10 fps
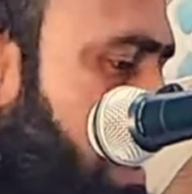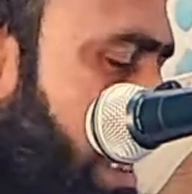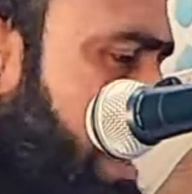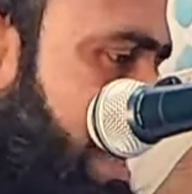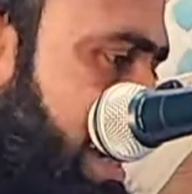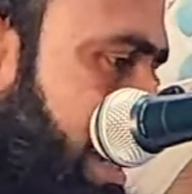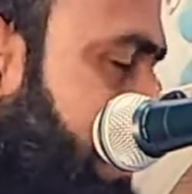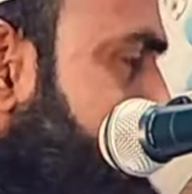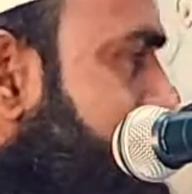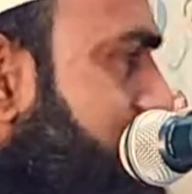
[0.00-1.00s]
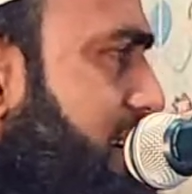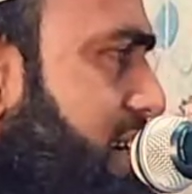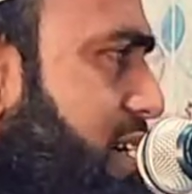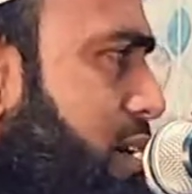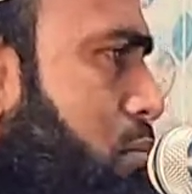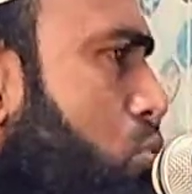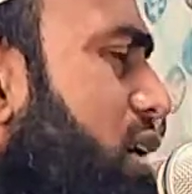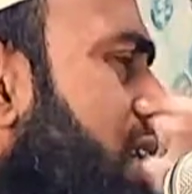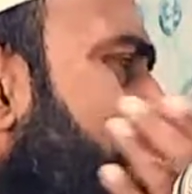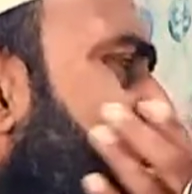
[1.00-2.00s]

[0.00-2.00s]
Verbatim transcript: টুপি দেখা যায় না মুখে